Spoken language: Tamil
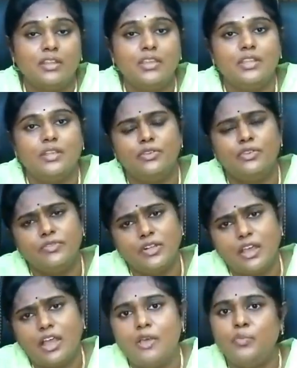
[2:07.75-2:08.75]
ஏன்னா இதில் வந்து
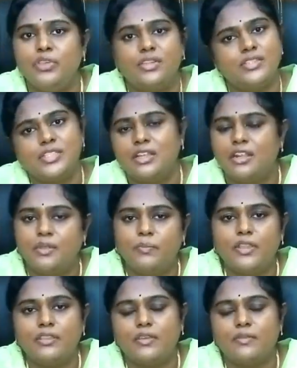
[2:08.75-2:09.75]
விடாமுயற்சி
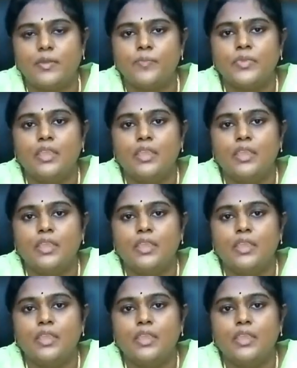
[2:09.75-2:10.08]
கண்டிப்பாக தேவை